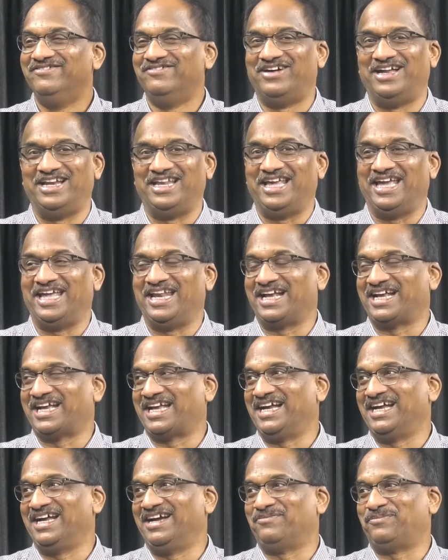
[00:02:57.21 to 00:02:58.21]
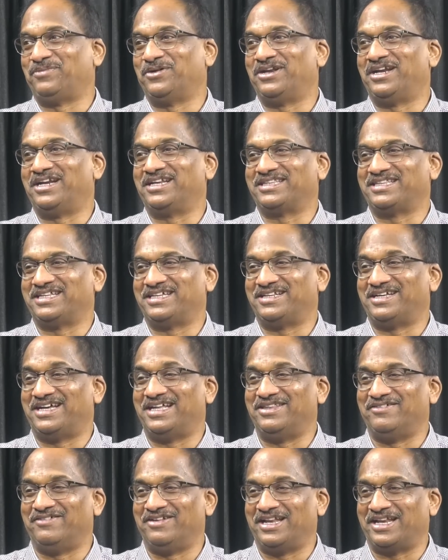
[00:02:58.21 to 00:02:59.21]
వాళ్ళు ఏ రకంగా పోరాడతారు
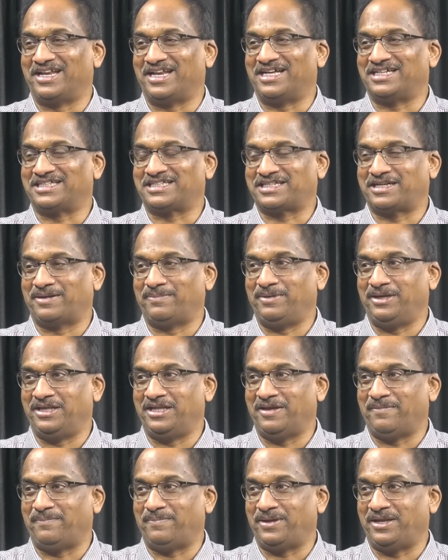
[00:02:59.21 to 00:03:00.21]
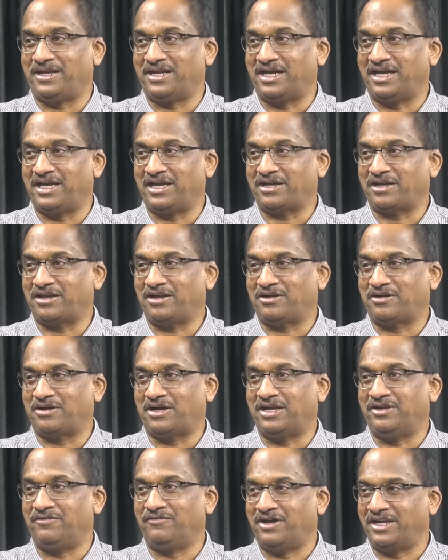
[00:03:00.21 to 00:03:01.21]
అందువల్ల రాష్ట్ర బీజేపీ నాయకులకు
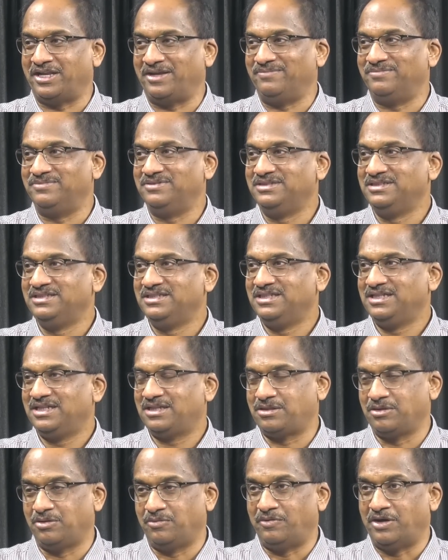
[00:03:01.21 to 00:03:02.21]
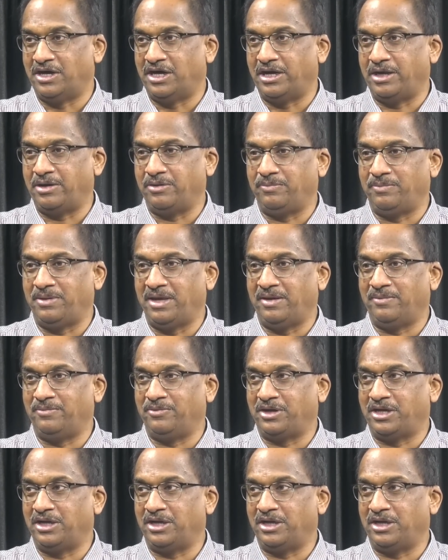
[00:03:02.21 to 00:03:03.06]
అనివార్యం సో వారు మేము